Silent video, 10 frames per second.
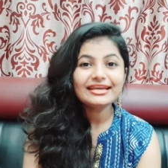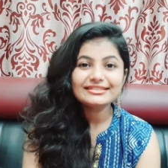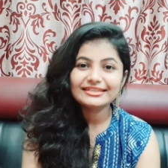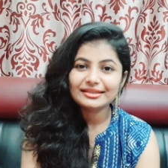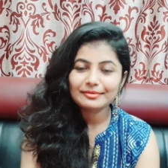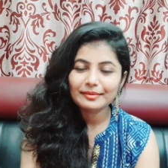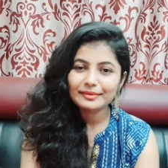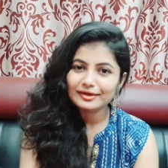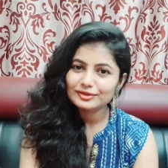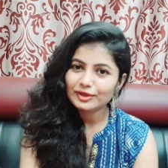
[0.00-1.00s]
এই চিন্তা
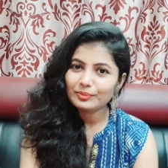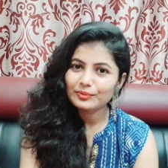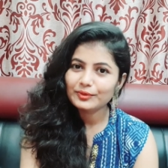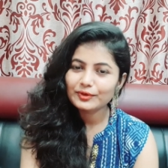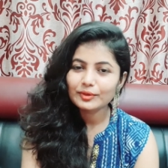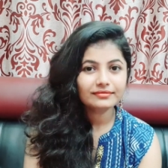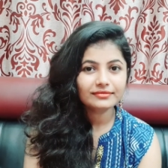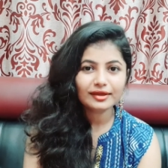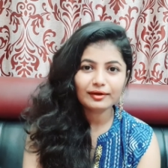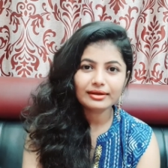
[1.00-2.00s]
ভাবনাটা সম্পূর্ণ
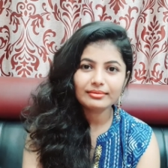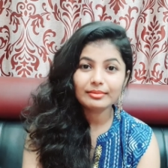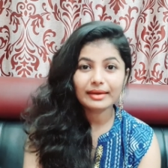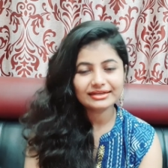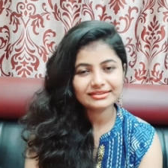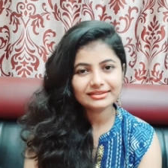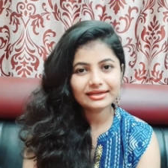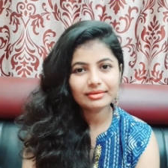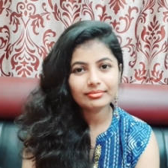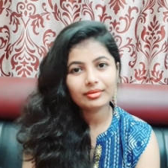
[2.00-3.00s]
ভুল কারণ আমরা বাড়িতে
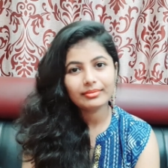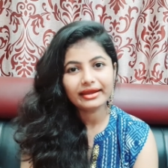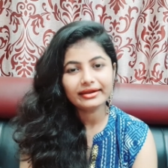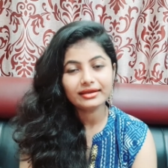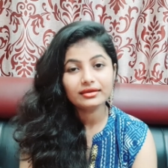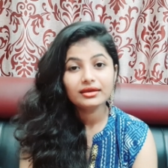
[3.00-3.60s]
থাকি বা বাইরে